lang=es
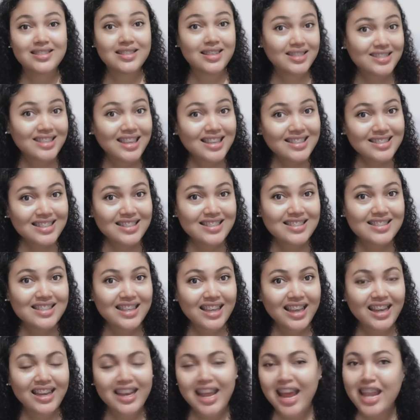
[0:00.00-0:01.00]
Si estás en
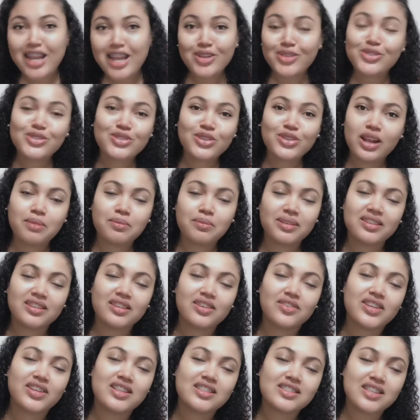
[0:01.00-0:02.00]
este canal no
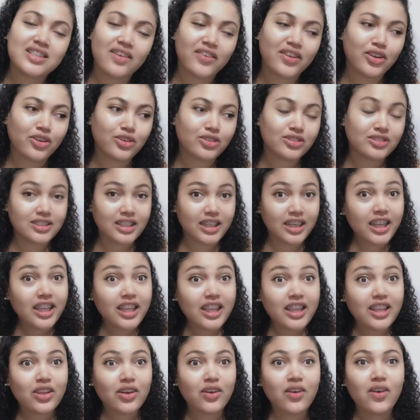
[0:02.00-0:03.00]
solamente vienes a ver
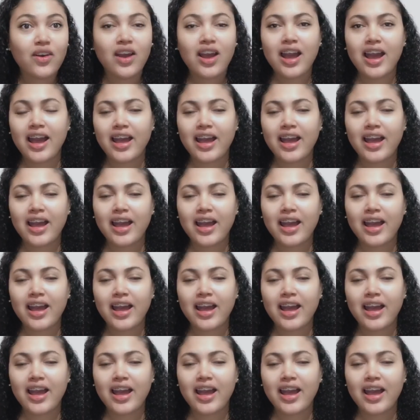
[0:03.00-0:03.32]
contenido,